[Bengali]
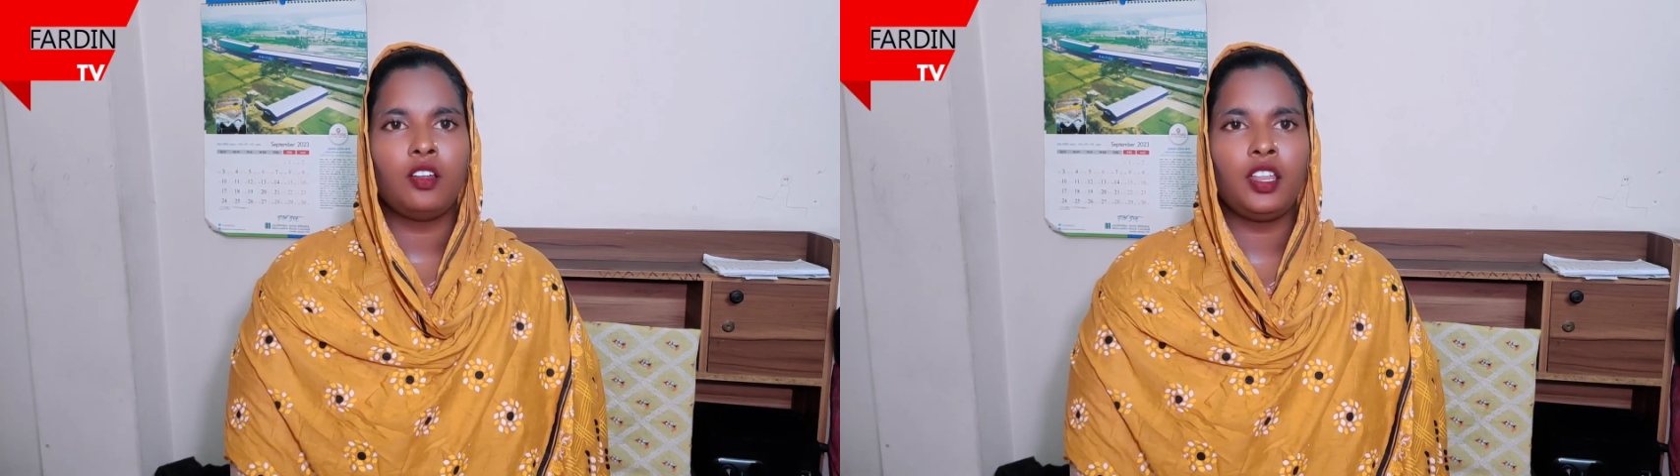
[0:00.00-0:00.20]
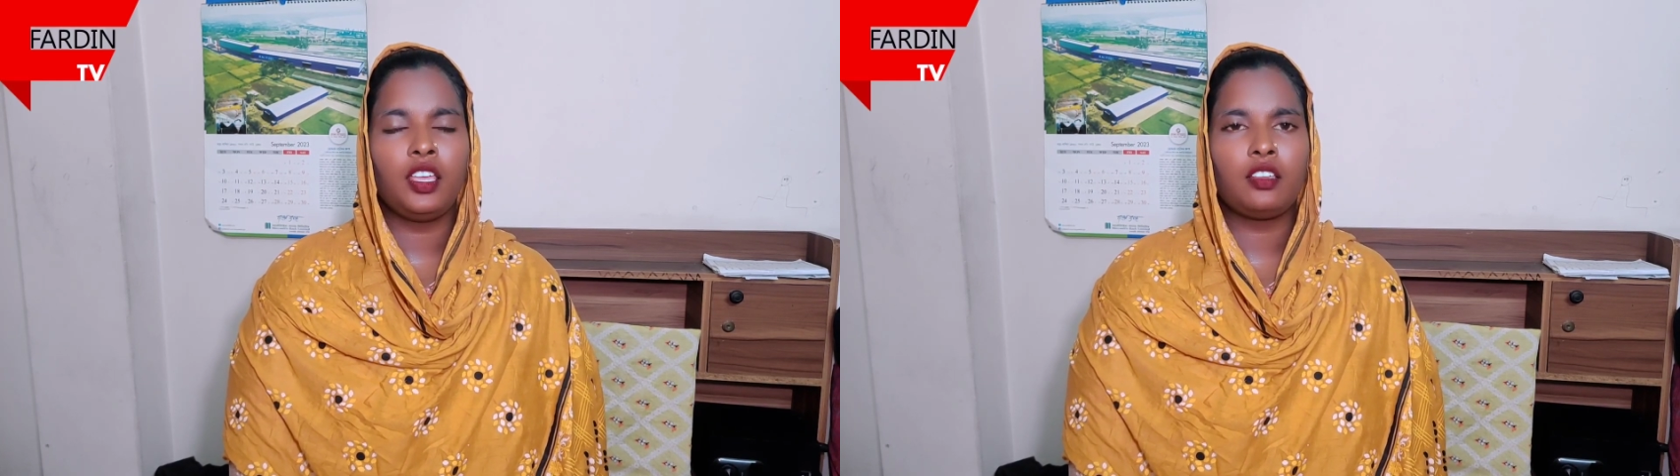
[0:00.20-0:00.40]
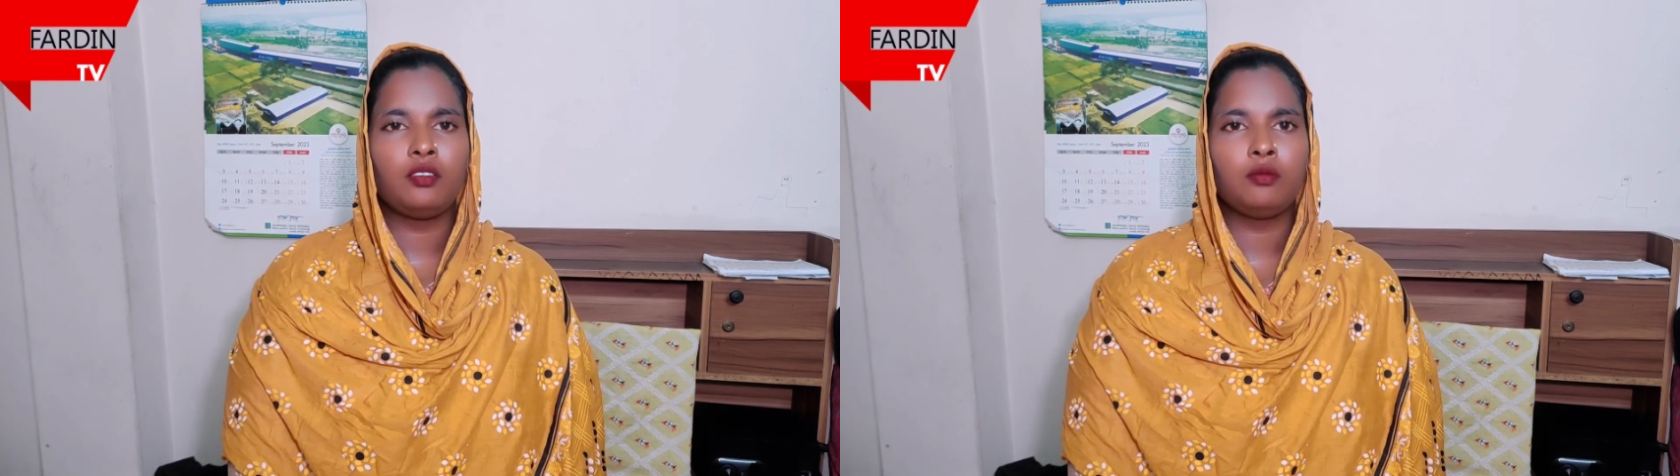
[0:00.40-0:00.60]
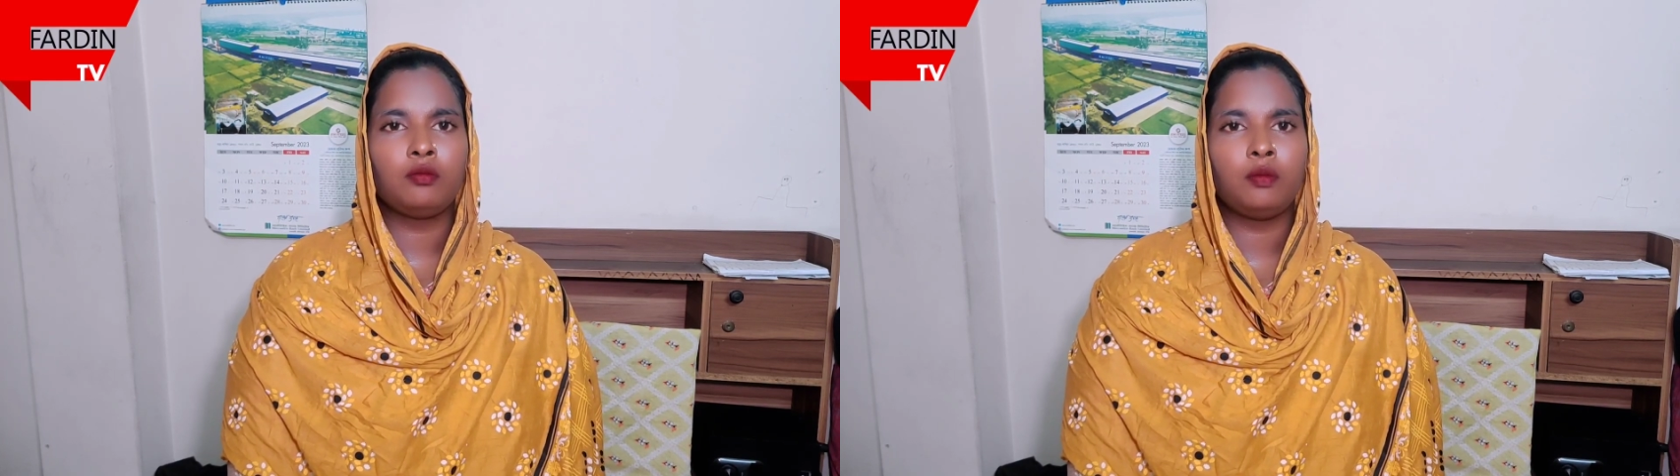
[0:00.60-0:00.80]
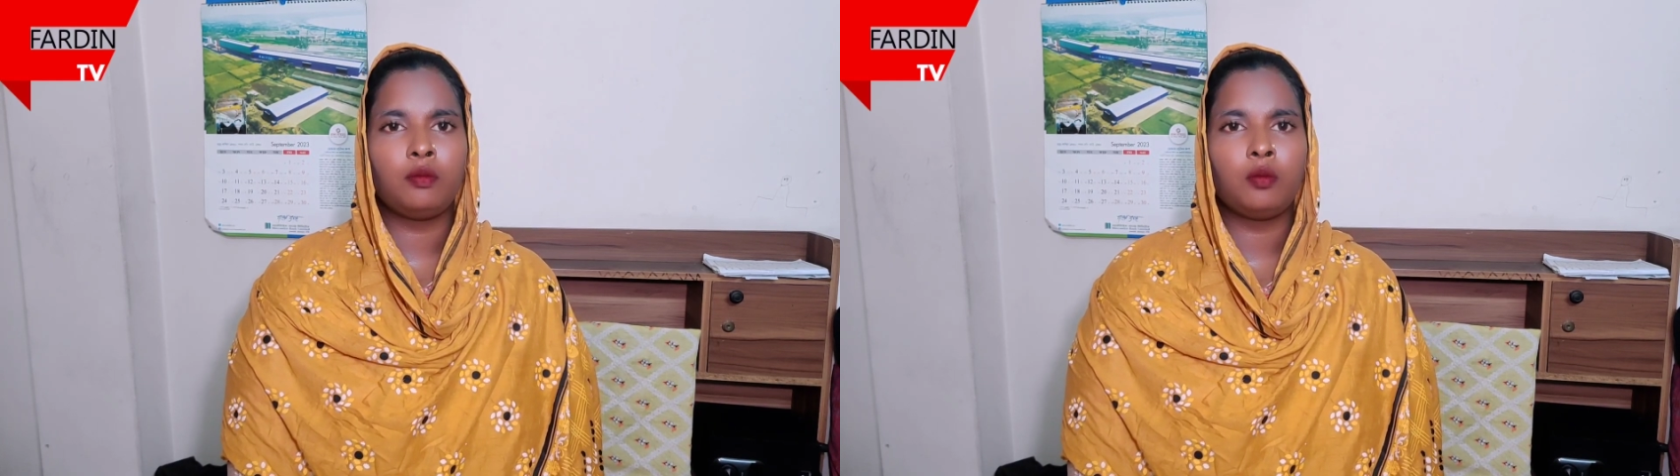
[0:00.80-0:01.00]
অনেক
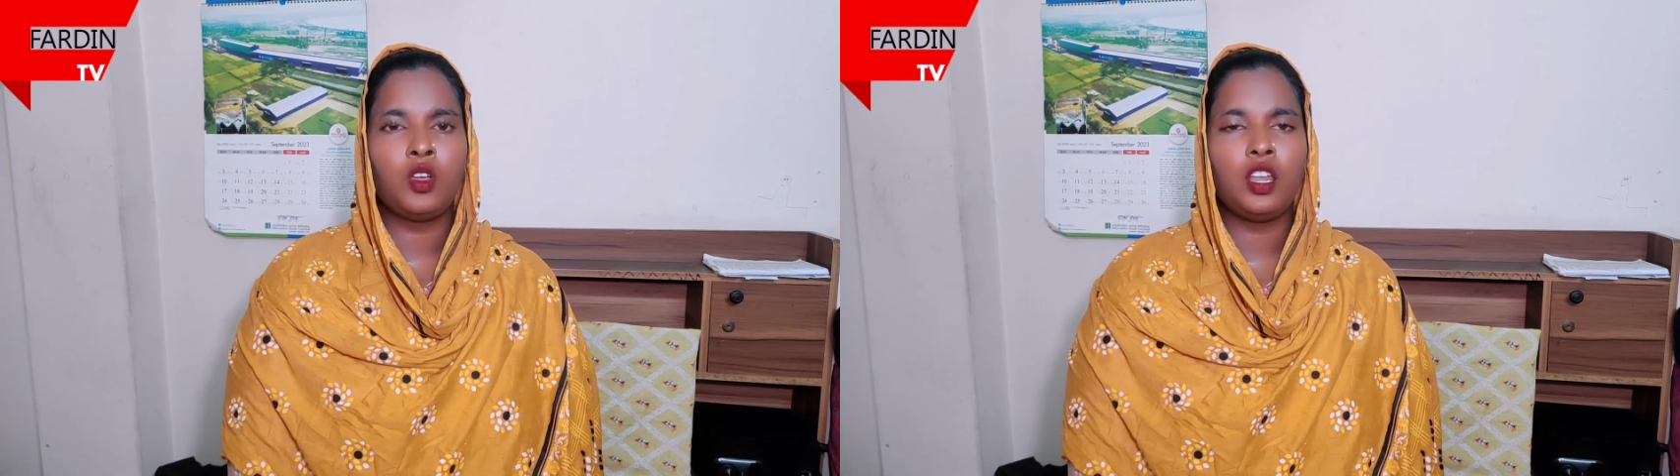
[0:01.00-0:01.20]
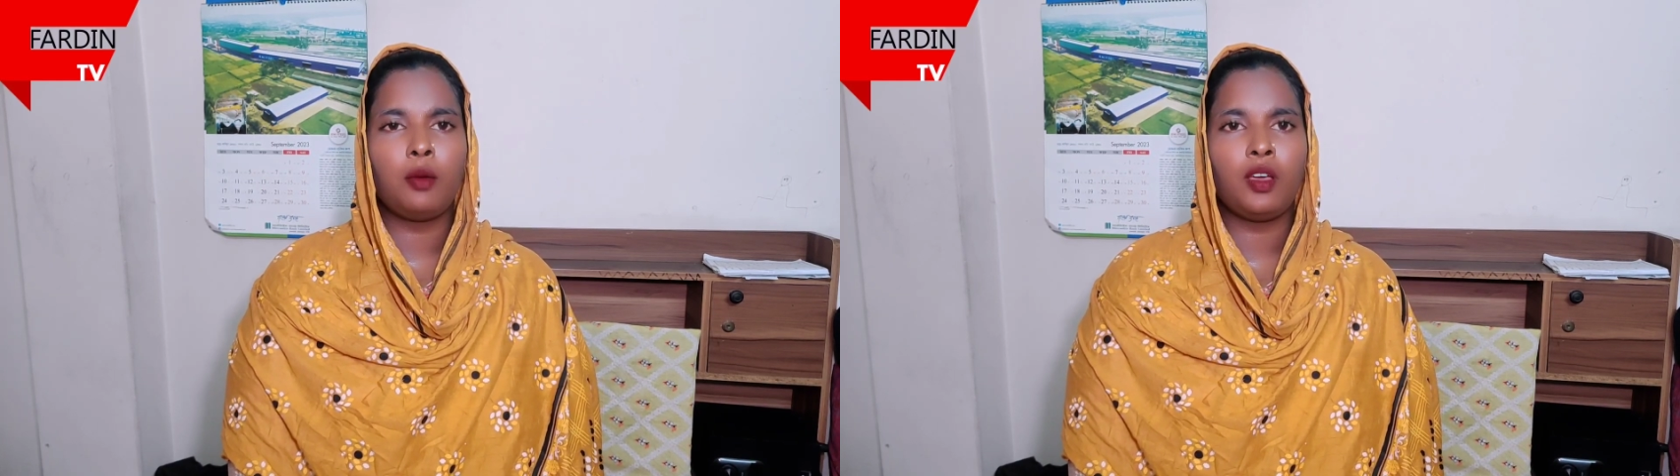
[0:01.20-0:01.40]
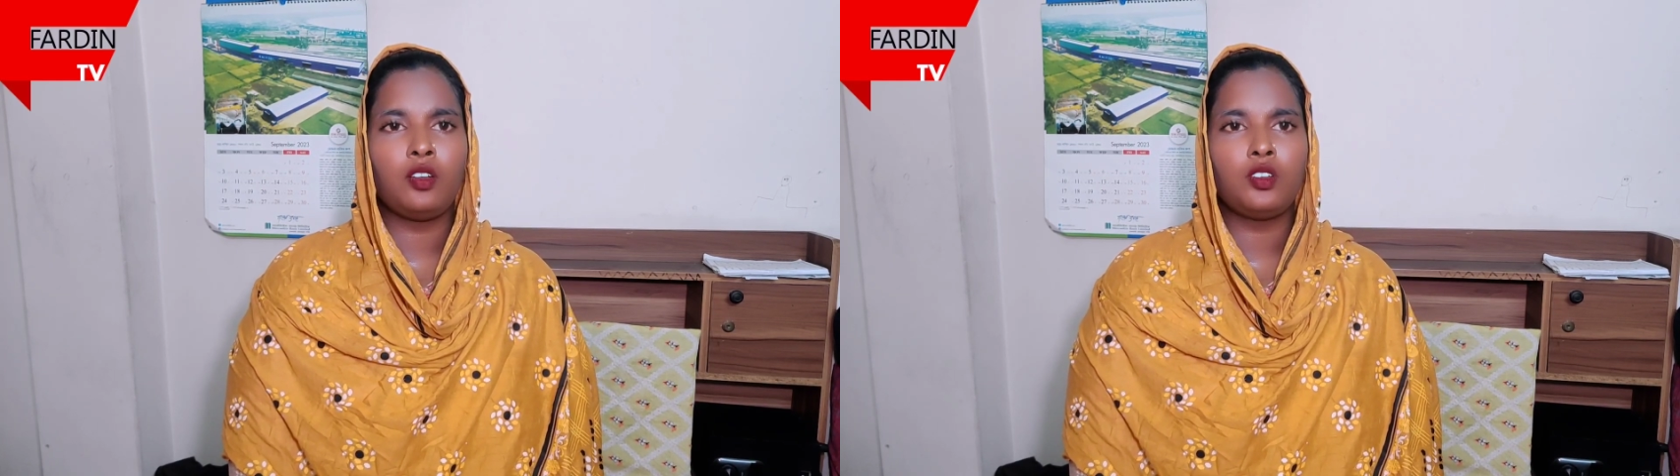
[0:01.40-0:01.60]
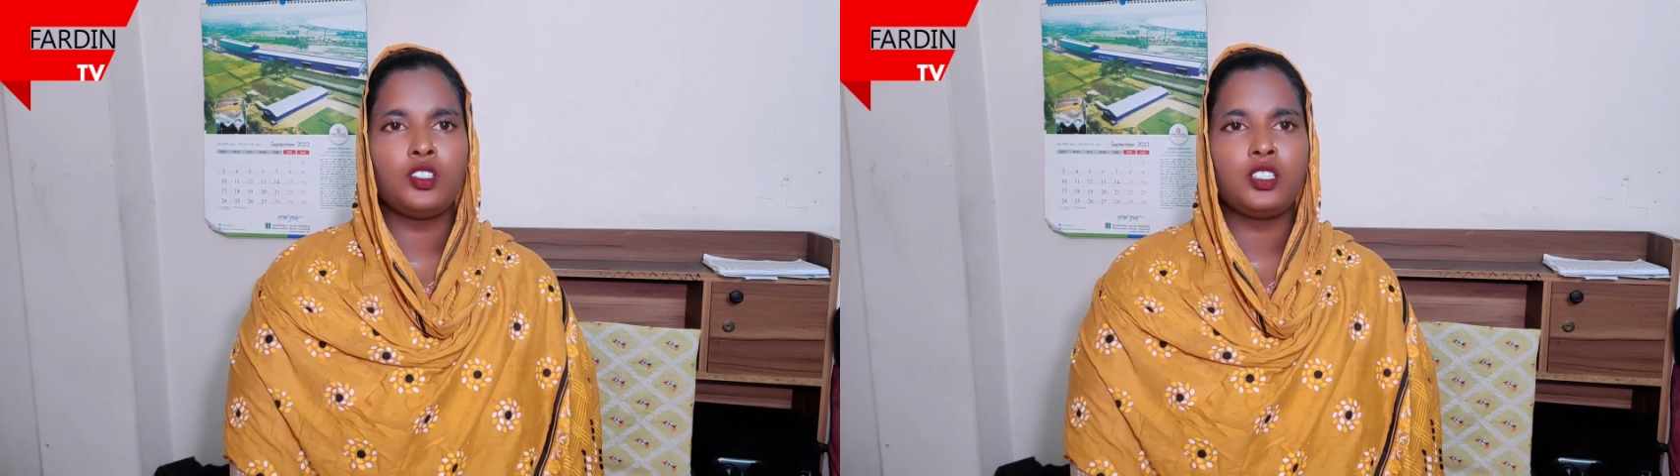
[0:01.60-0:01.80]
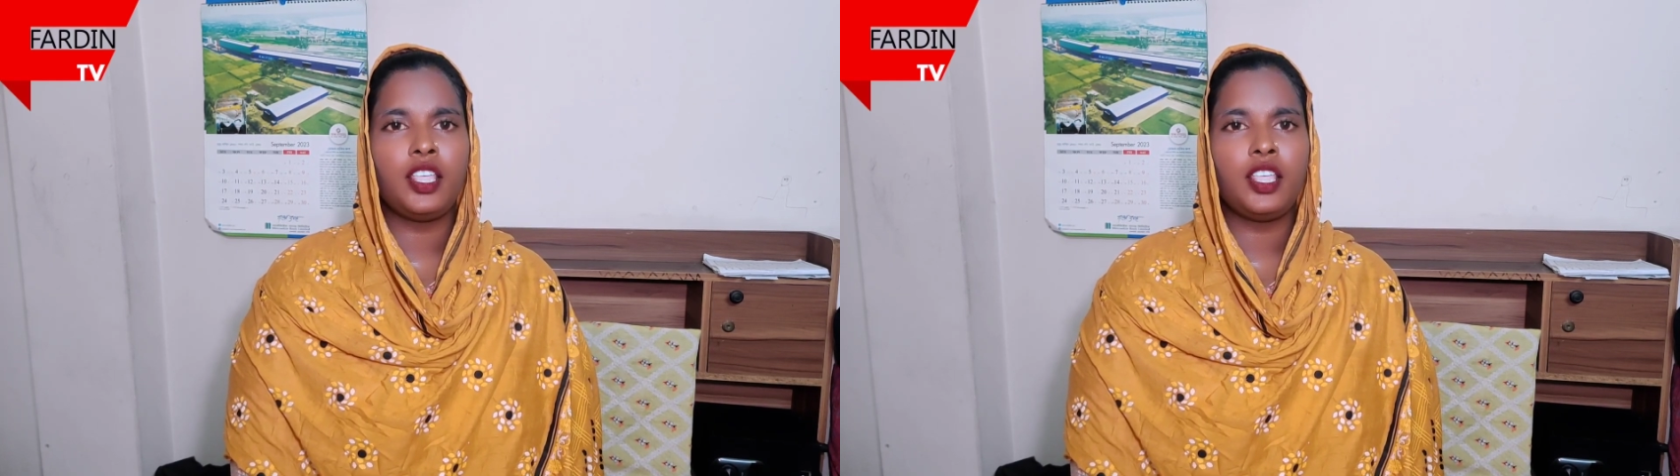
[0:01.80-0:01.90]
মহিলা মানুষ